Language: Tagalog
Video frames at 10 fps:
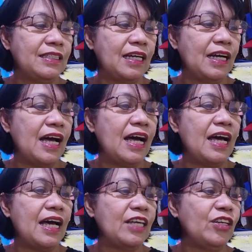
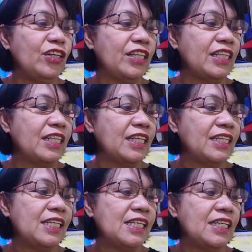Tsaka, ayun.
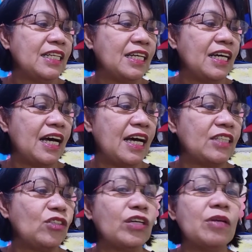
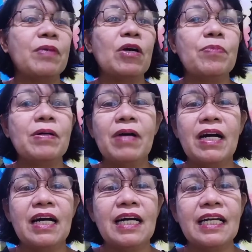At yung iba ko pang
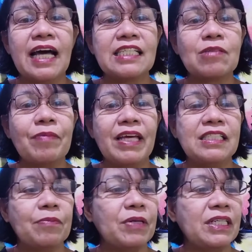mga
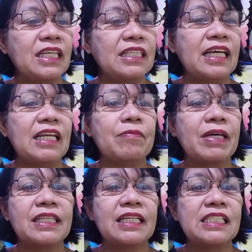classmates sa Partida
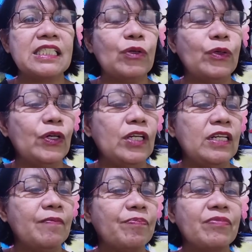Elementary
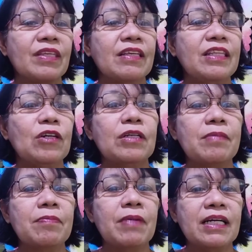School. Hindi ko na
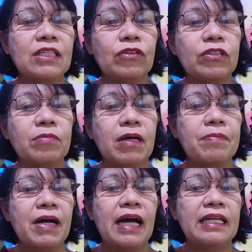mabanggit yung, yung mga
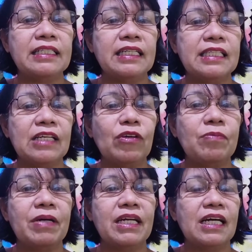pangalan kasi yung
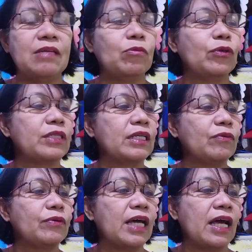iba nakalimutan
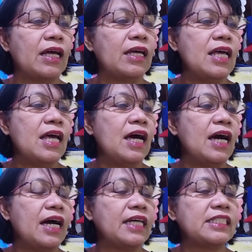ko na.
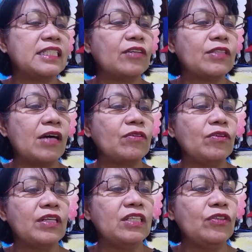At shout out
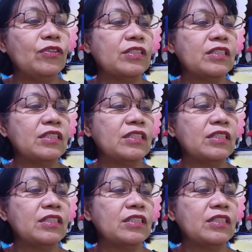ko rin yung